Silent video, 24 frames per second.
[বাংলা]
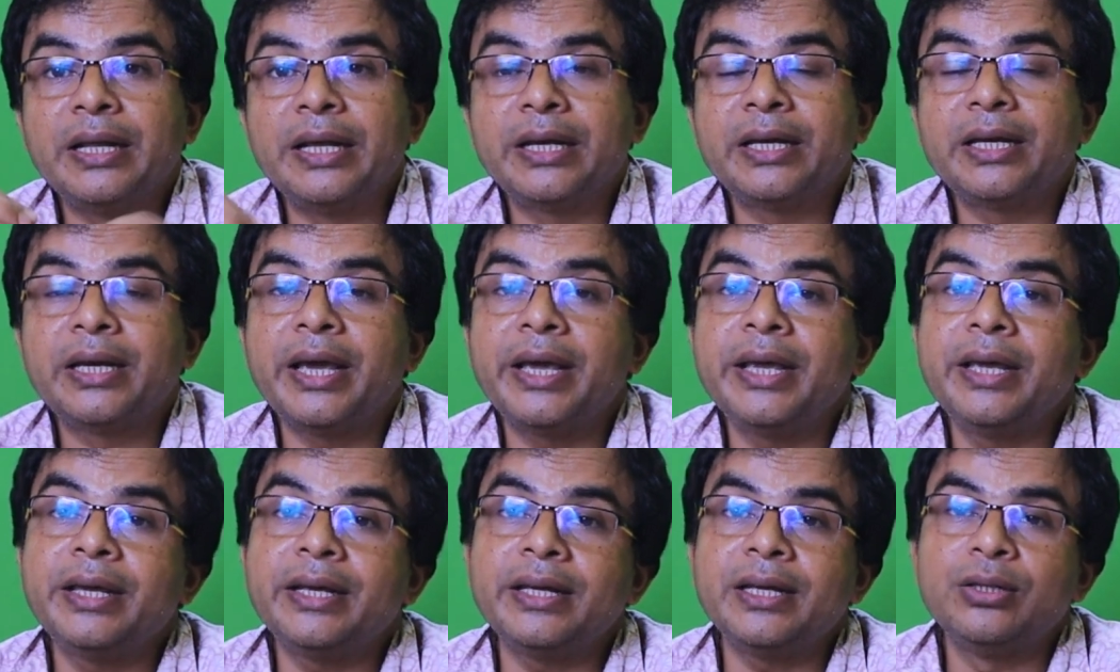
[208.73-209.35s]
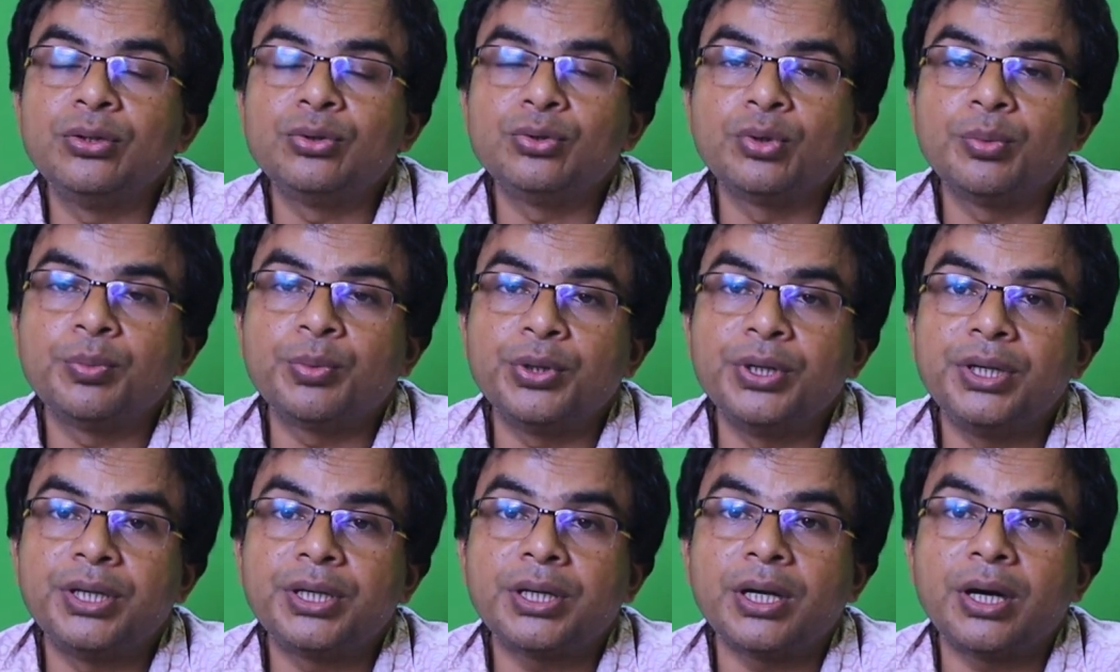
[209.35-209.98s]
রেখেই কিন্তু
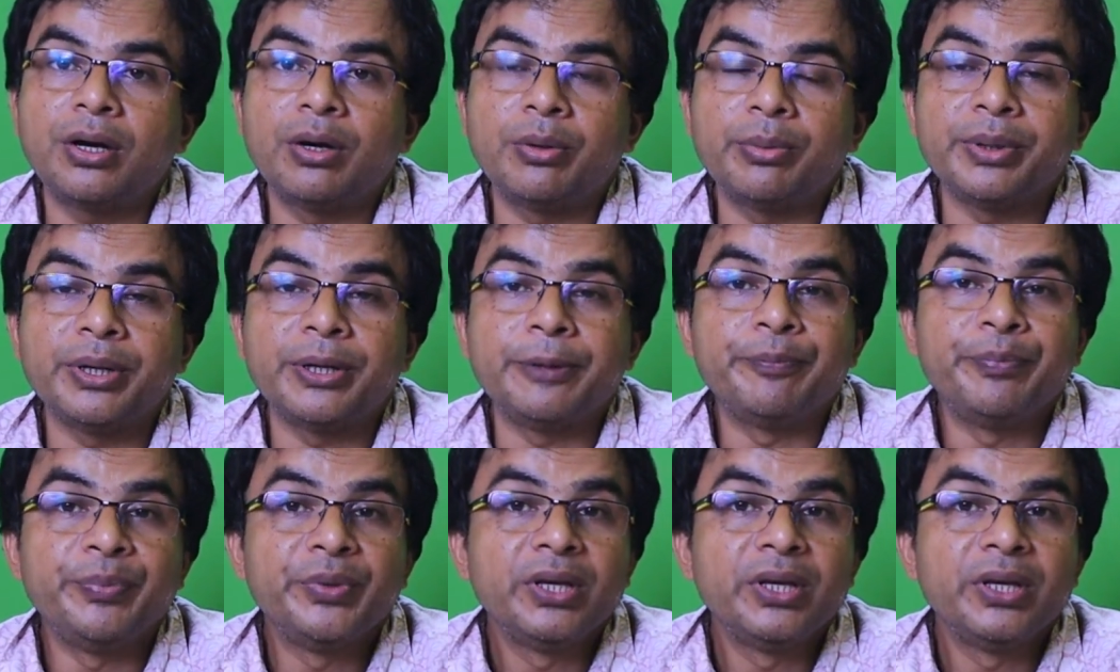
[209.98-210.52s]
পরীক্ষা হবে